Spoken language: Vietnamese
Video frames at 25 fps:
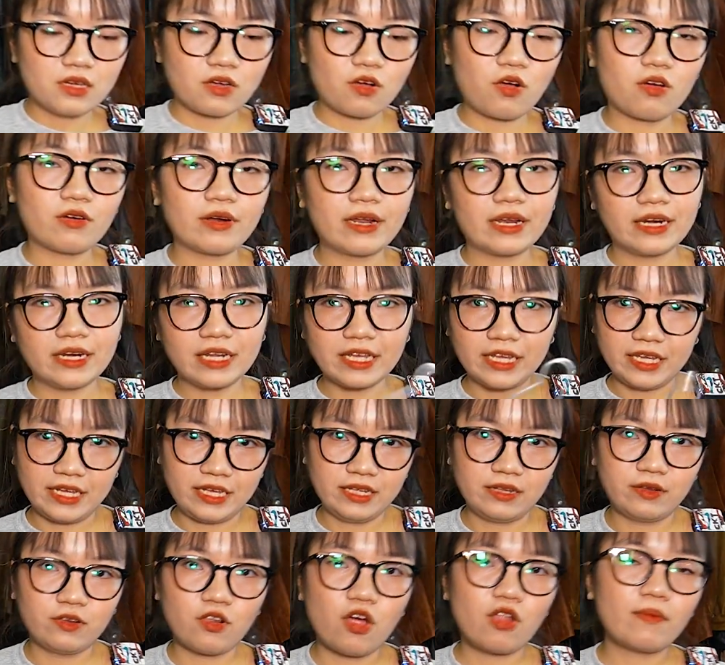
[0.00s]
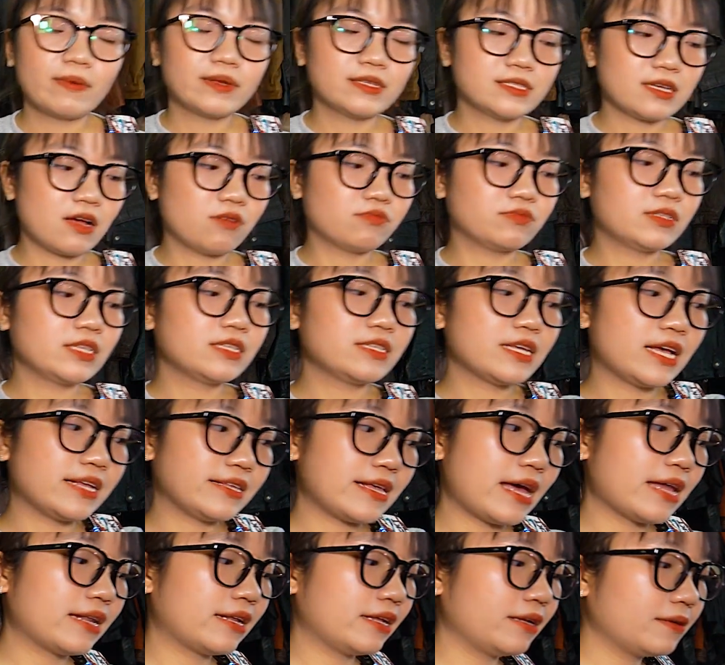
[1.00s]
Con này nỉ lót bên trong rất dày
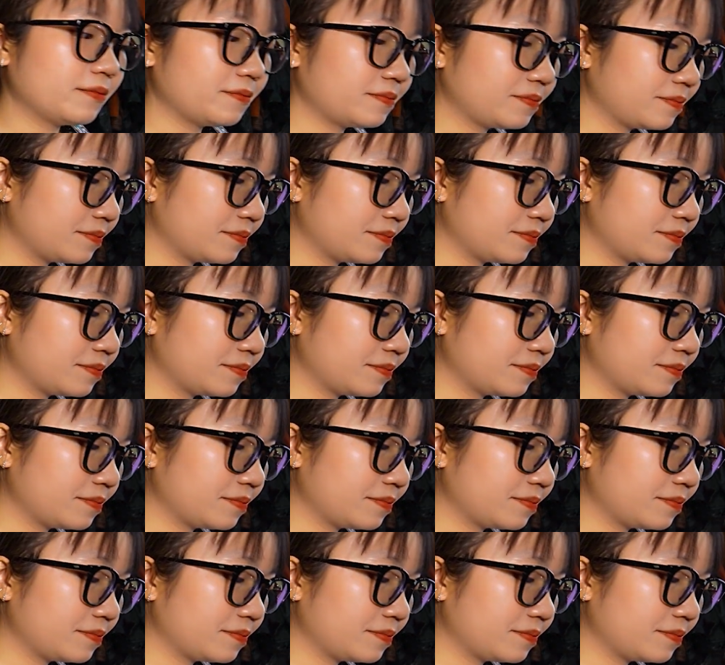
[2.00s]
dặn đấy.